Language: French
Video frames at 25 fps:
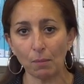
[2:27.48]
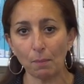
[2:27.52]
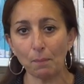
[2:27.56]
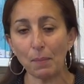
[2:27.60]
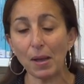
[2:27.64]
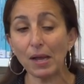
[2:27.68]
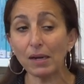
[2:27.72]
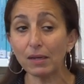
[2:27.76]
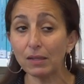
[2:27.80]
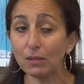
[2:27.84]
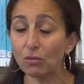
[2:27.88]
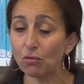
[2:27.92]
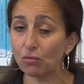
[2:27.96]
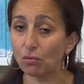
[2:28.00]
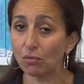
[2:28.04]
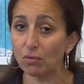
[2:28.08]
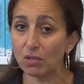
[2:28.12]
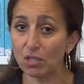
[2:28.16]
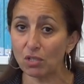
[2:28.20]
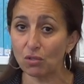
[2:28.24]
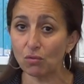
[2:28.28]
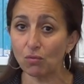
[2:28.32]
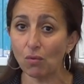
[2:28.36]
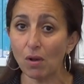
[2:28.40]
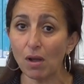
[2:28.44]
parler de
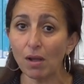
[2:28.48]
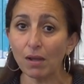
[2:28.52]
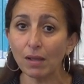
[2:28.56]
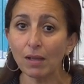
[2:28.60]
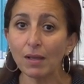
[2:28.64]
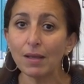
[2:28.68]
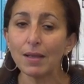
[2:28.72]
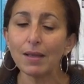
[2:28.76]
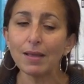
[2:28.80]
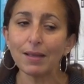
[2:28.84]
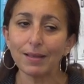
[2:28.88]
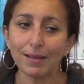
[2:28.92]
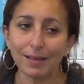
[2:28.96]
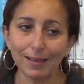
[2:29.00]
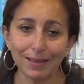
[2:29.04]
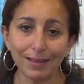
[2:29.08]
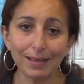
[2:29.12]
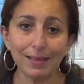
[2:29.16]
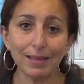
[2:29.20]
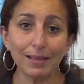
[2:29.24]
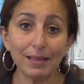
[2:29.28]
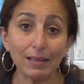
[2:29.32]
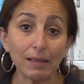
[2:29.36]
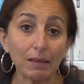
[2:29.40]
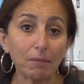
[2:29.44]
son histoire
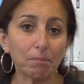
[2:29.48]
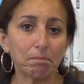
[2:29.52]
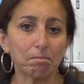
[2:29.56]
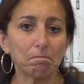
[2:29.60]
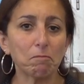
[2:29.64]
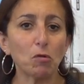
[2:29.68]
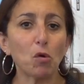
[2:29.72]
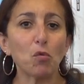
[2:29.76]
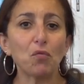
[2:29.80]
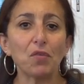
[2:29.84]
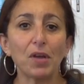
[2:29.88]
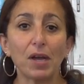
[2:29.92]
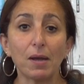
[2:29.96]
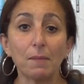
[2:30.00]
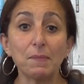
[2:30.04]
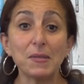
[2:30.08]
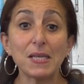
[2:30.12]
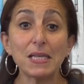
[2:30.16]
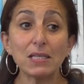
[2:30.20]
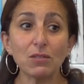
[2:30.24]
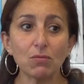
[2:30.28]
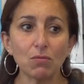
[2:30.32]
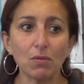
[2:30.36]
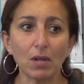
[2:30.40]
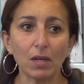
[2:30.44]
et on verra
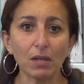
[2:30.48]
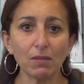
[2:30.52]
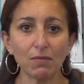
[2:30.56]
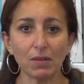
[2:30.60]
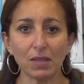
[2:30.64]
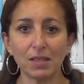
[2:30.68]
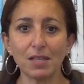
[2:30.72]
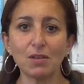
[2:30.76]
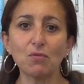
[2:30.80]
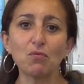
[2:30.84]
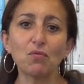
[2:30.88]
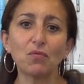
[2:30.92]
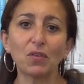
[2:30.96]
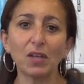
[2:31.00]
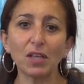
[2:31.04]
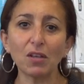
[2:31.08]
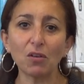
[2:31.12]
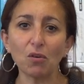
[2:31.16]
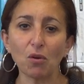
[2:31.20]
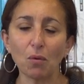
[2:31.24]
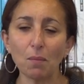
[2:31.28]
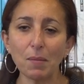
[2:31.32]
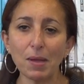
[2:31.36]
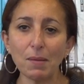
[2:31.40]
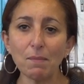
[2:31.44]
bien si on arrive à
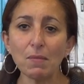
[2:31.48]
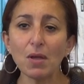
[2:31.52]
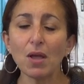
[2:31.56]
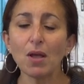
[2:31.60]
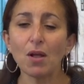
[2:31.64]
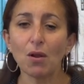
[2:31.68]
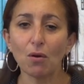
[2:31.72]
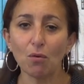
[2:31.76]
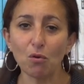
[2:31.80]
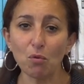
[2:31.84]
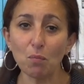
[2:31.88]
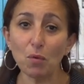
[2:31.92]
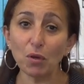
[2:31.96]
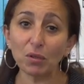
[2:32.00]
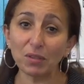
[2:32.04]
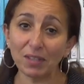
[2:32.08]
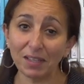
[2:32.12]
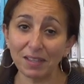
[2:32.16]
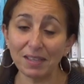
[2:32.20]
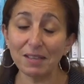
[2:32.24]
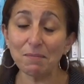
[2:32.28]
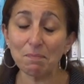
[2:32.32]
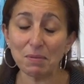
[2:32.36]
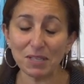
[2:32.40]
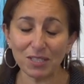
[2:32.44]
découvrir quand même le
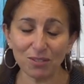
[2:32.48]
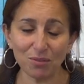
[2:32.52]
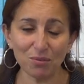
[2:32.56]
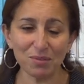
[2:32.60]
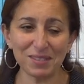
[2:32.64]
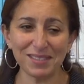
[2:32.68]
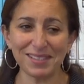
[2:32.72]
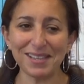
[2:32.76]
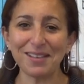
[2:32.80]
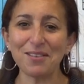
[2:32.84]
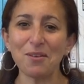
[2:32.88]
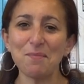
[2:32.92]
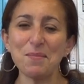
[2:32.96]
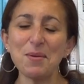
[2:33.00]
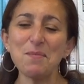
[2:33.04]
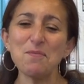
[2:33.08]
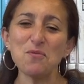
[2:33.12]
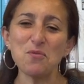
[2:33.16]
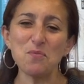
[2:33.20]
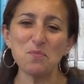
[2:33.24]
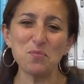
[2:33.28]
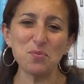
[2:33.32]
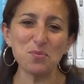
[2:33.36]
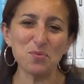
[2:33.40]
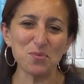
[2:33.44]
meurtrier parce que c'est quand
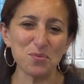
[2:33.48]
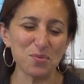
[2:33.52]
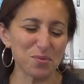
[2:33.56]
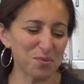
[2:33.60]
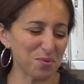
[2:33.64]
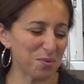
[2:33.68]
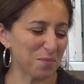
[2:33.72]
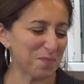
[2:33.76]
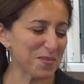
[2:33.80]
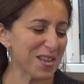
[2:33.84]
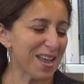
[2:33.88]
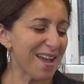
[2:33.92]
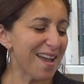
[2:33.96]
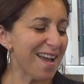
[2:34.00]
même le but du jeu.